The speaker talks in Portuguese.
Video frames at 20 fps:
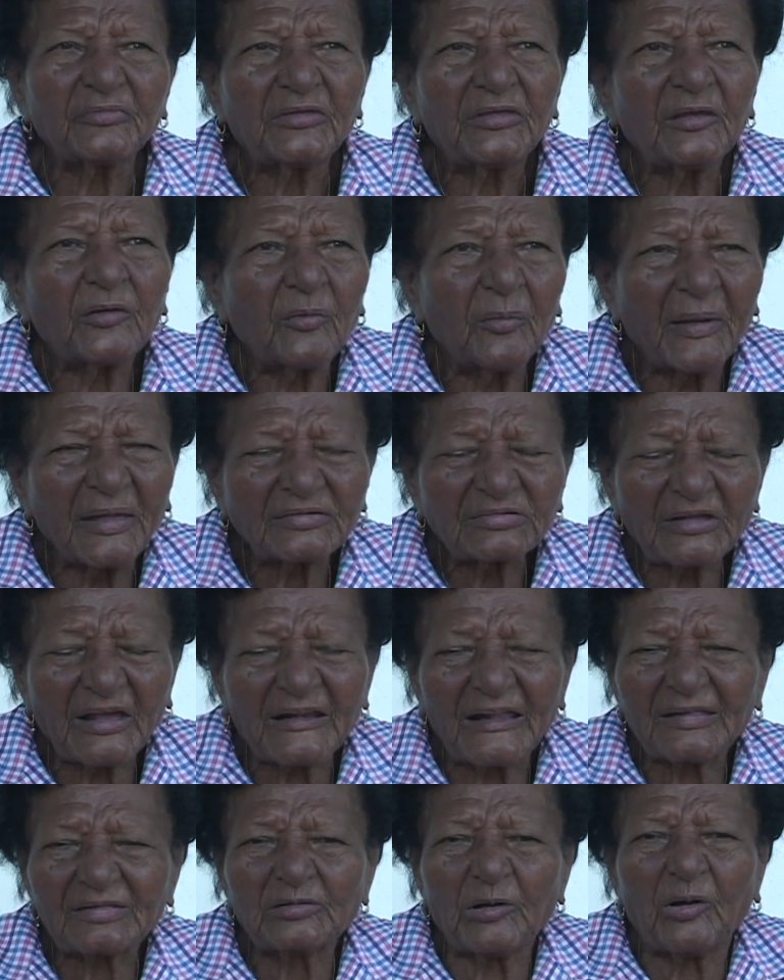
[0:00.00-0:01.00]
E
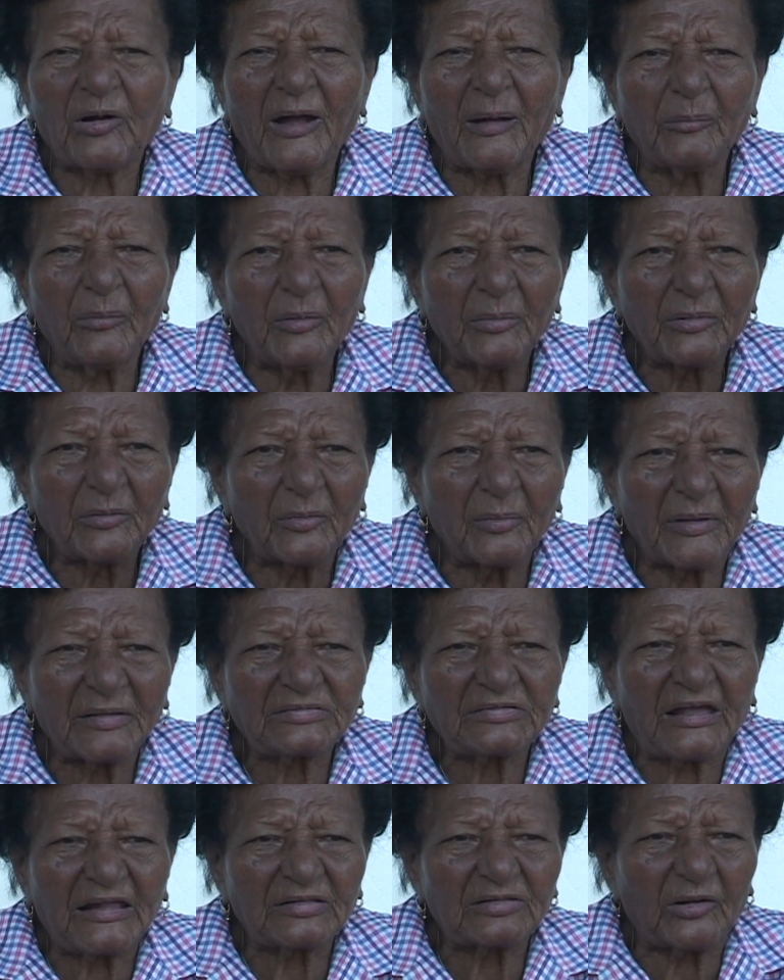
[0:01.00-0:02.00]
começaram a tocar bomba, e
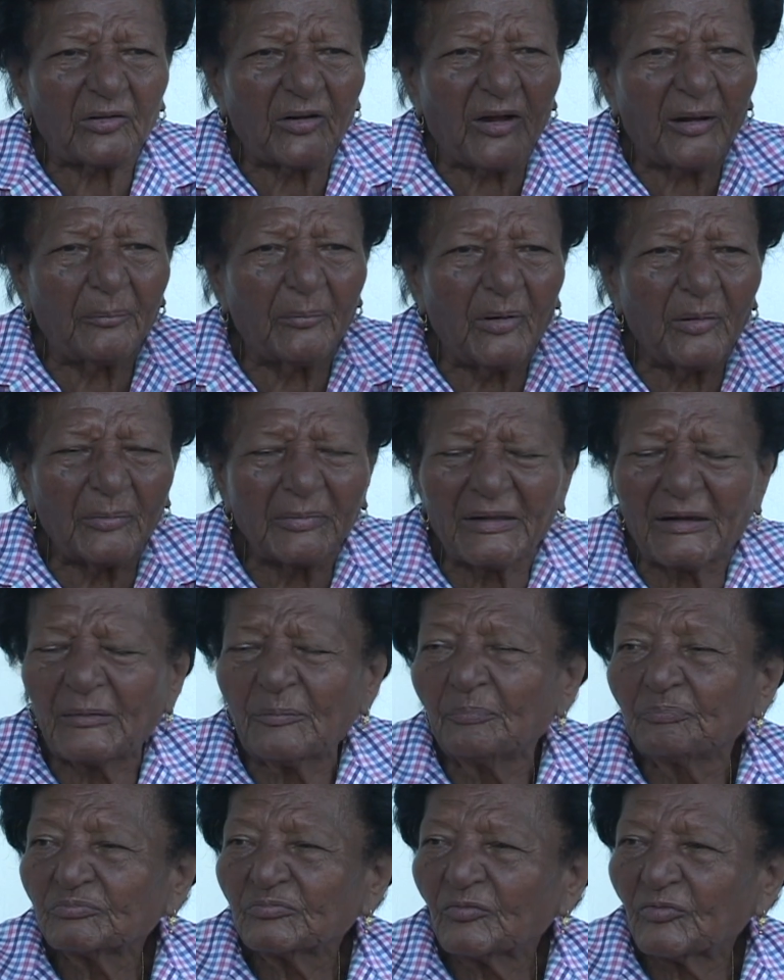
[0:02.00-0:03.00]
começaram a tocar bomba,
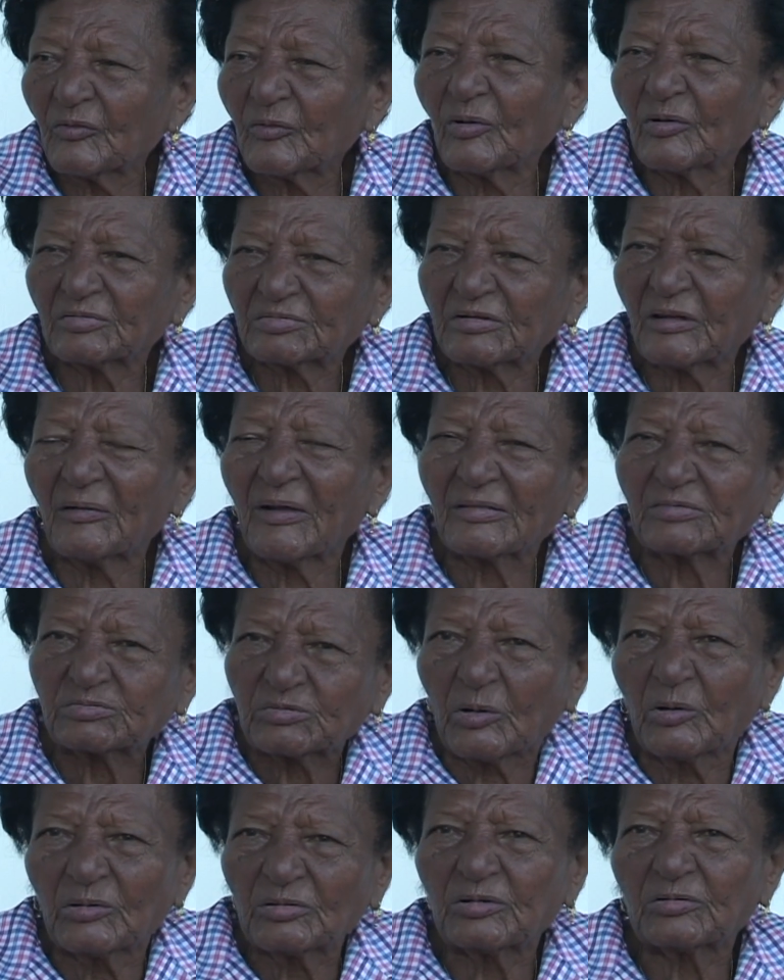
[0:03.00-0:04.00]
ele ficou tão
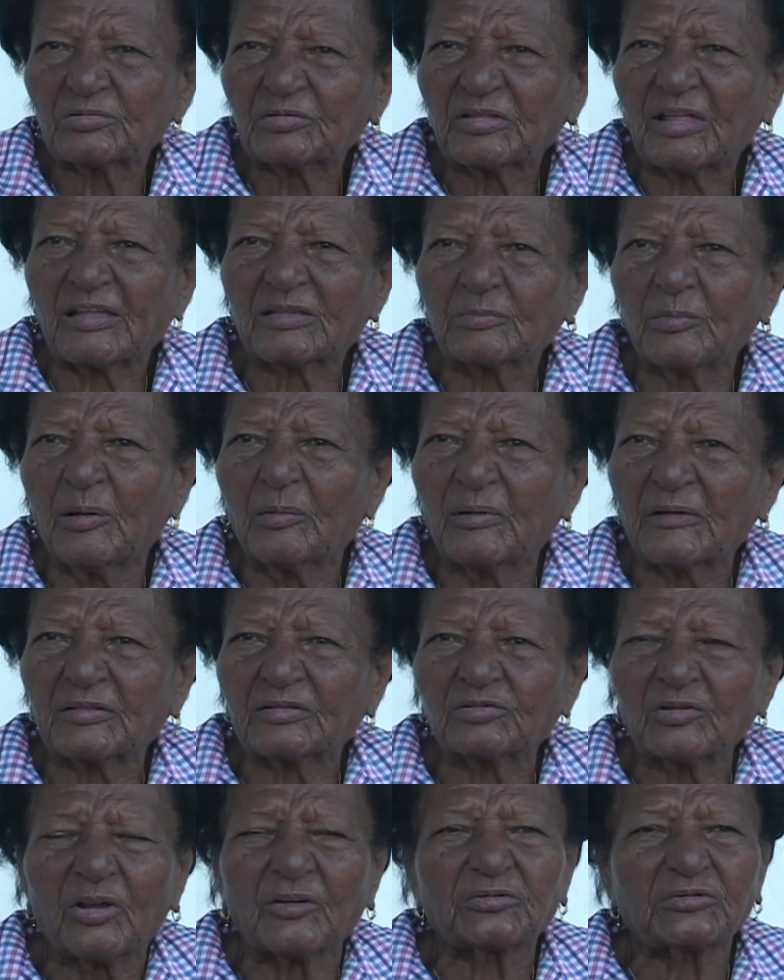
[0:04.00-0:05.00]
atônito das bombas que
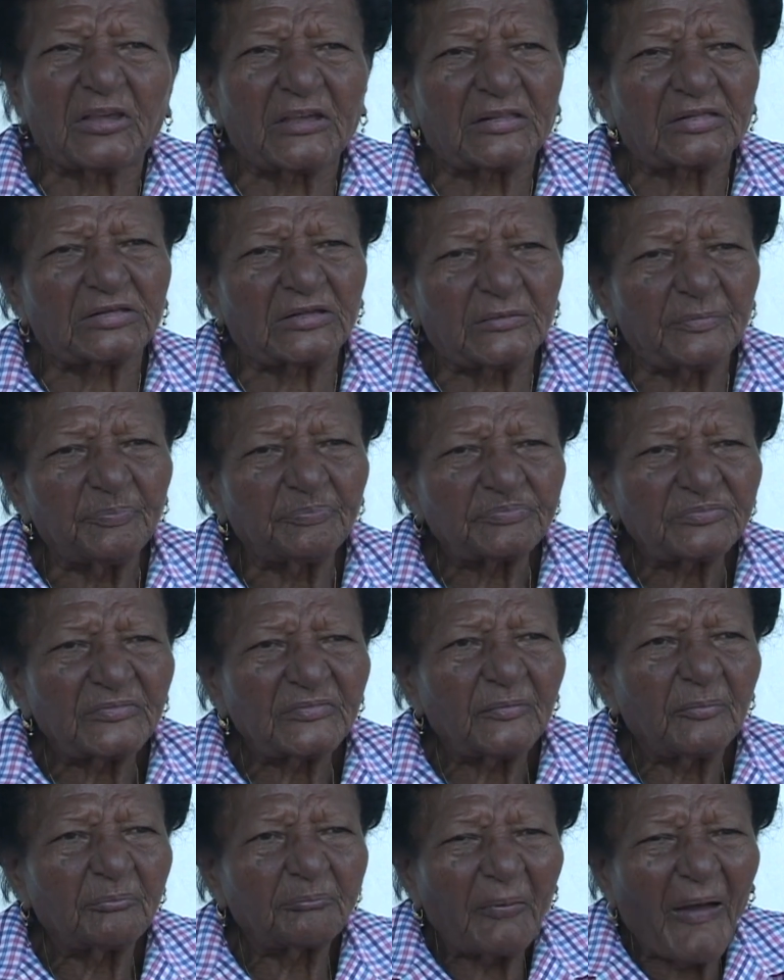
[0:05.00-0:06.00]
diz, ô oh, gente,
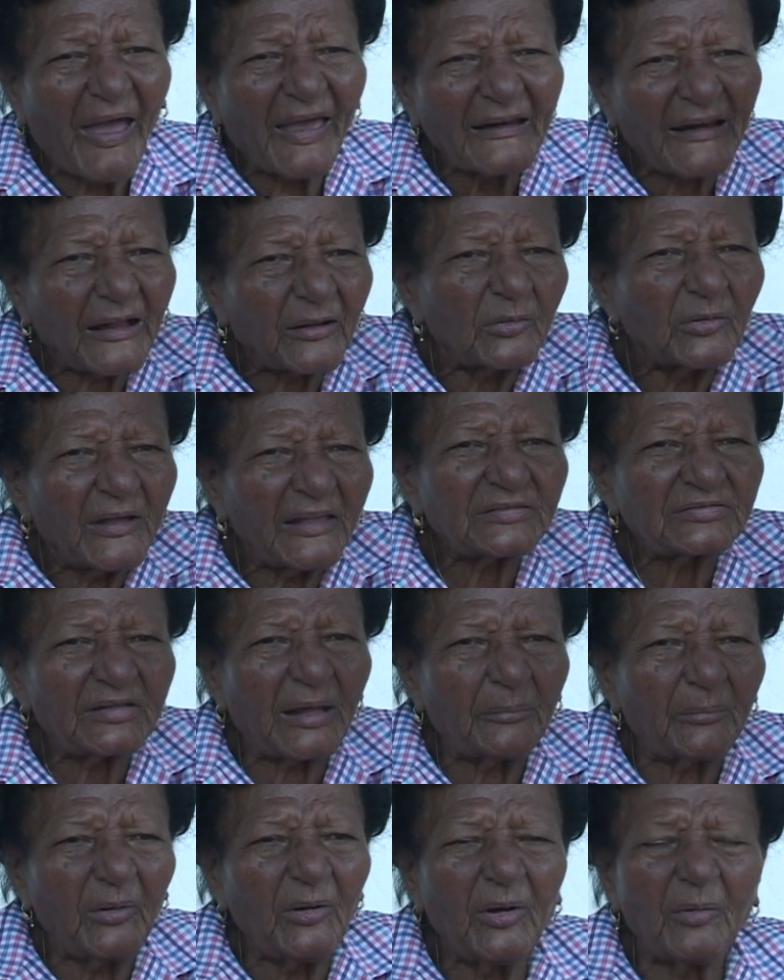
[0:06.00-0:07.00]
para com
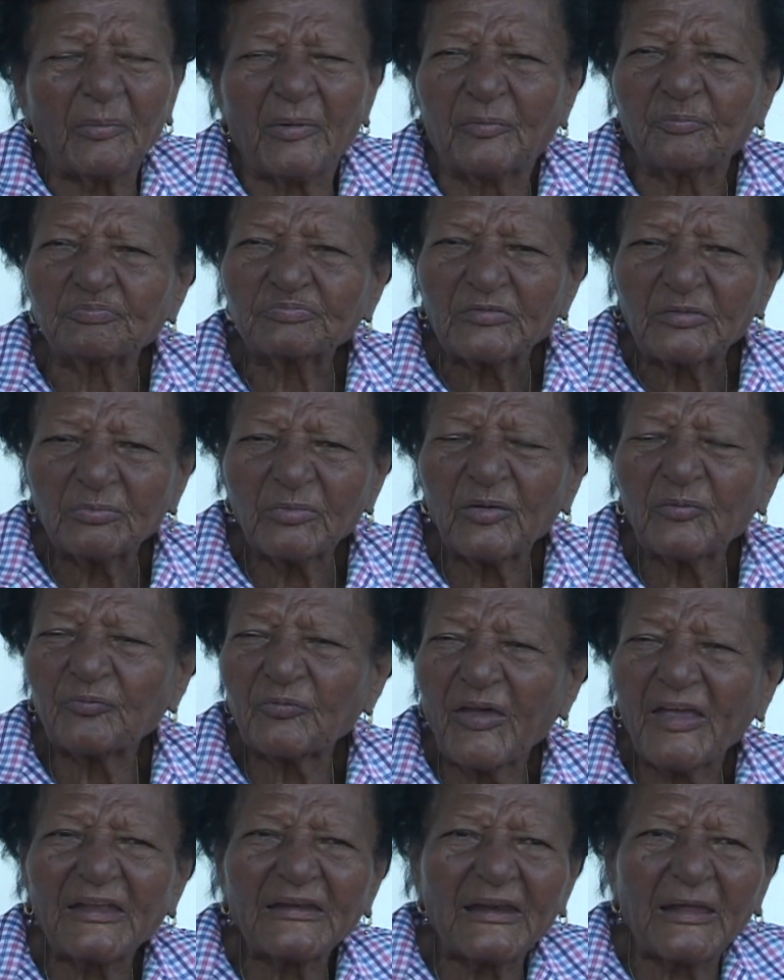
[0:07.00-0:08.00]
essa bomba, me
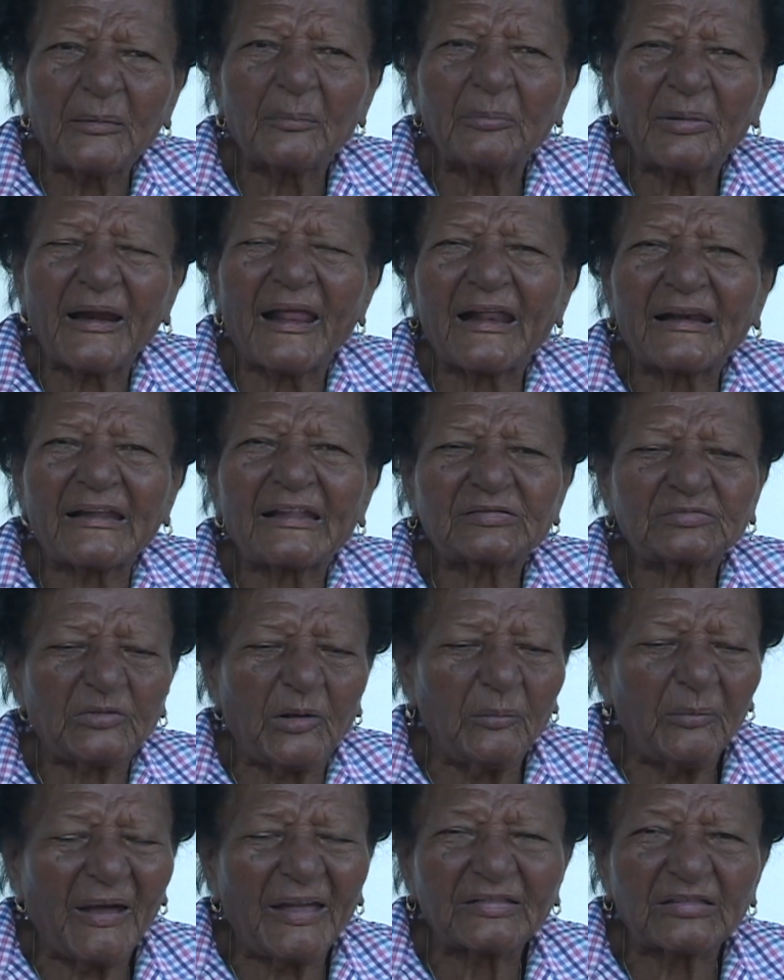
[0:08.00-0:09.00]
fez lembrar a
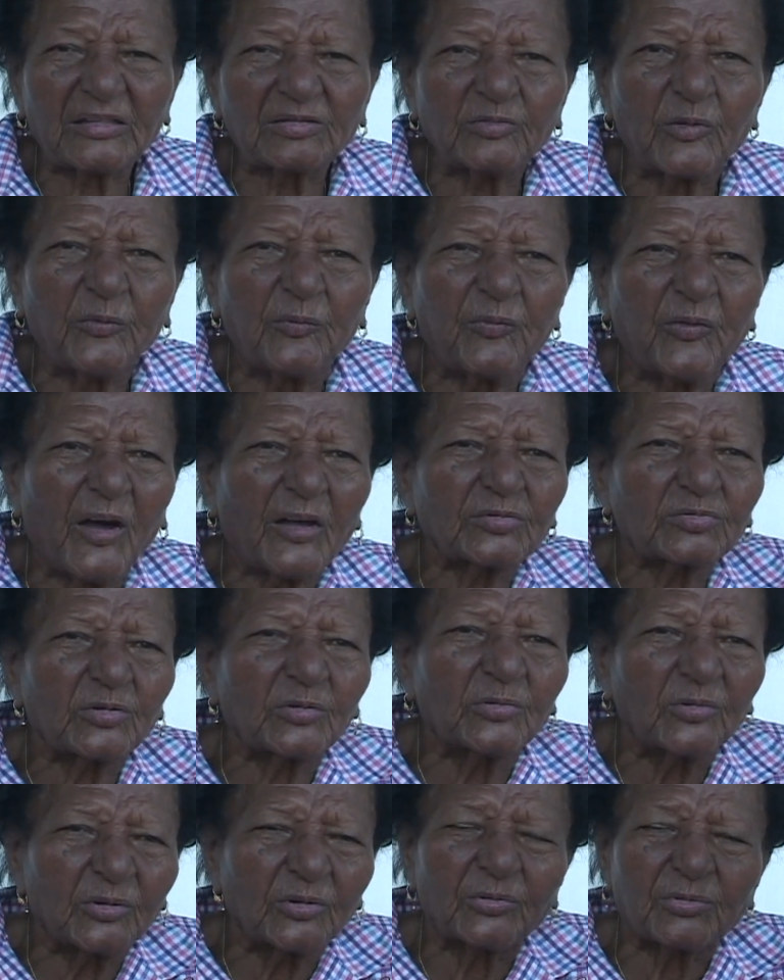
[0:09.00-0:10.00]
tomada do Forte
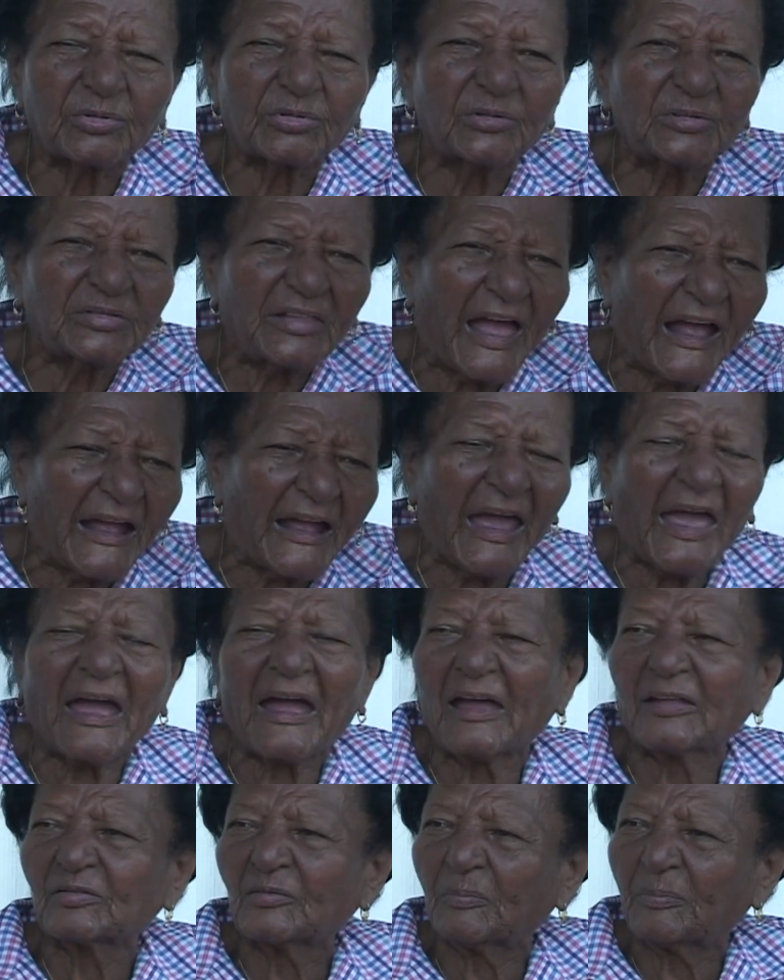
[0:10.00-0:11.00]
do Curuzu na
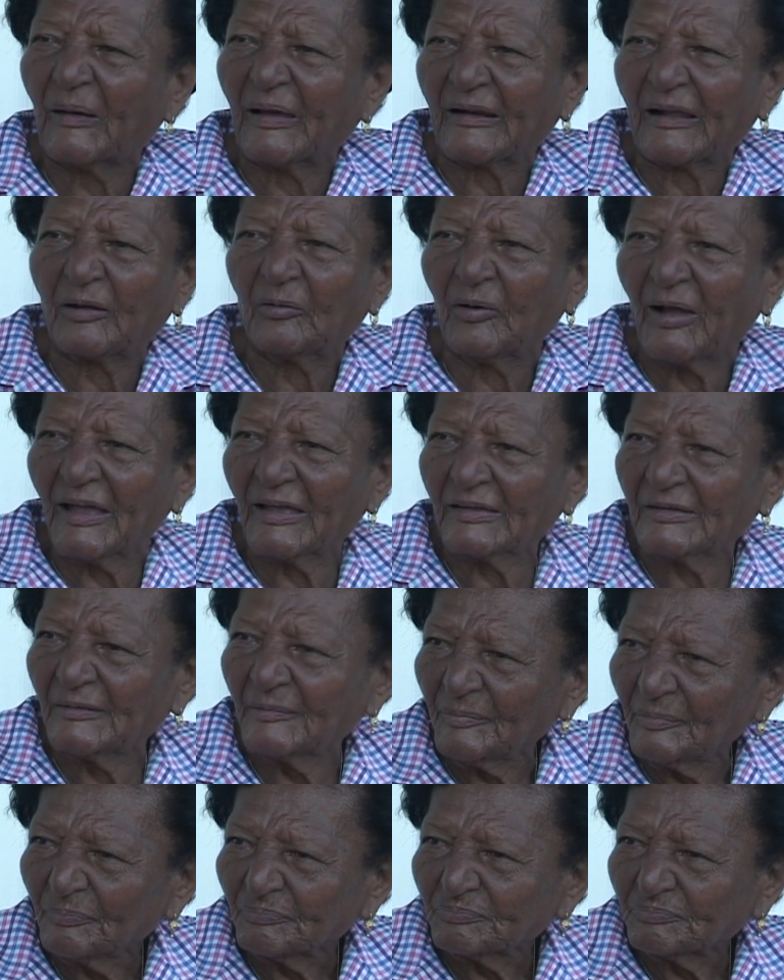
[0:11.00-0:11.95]
Guerra do Paraguai.